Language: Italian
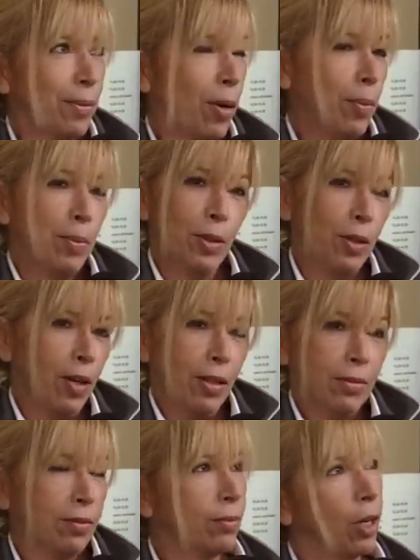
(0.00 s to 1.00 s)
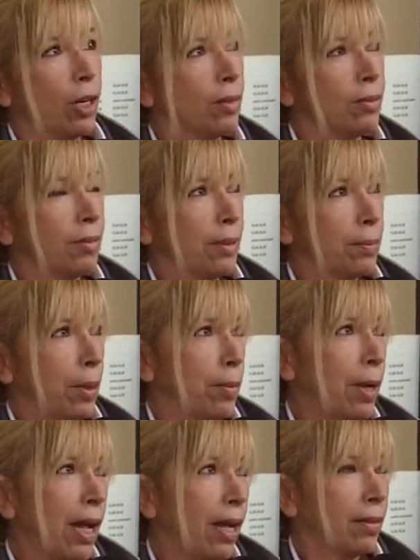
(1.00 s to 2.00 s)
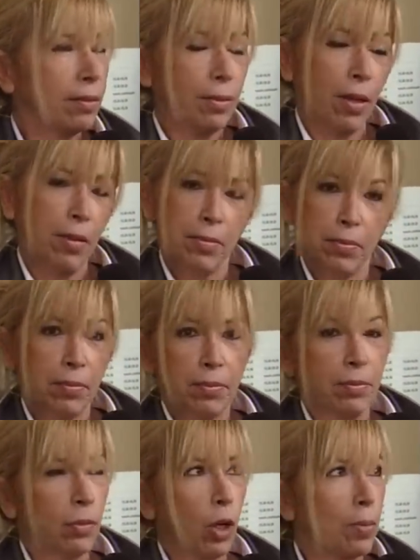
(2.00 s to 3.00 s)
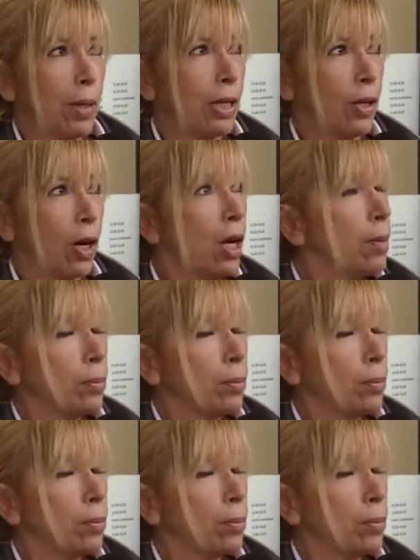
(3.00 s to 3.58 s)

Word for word: proprio no, no per me no, ormai no.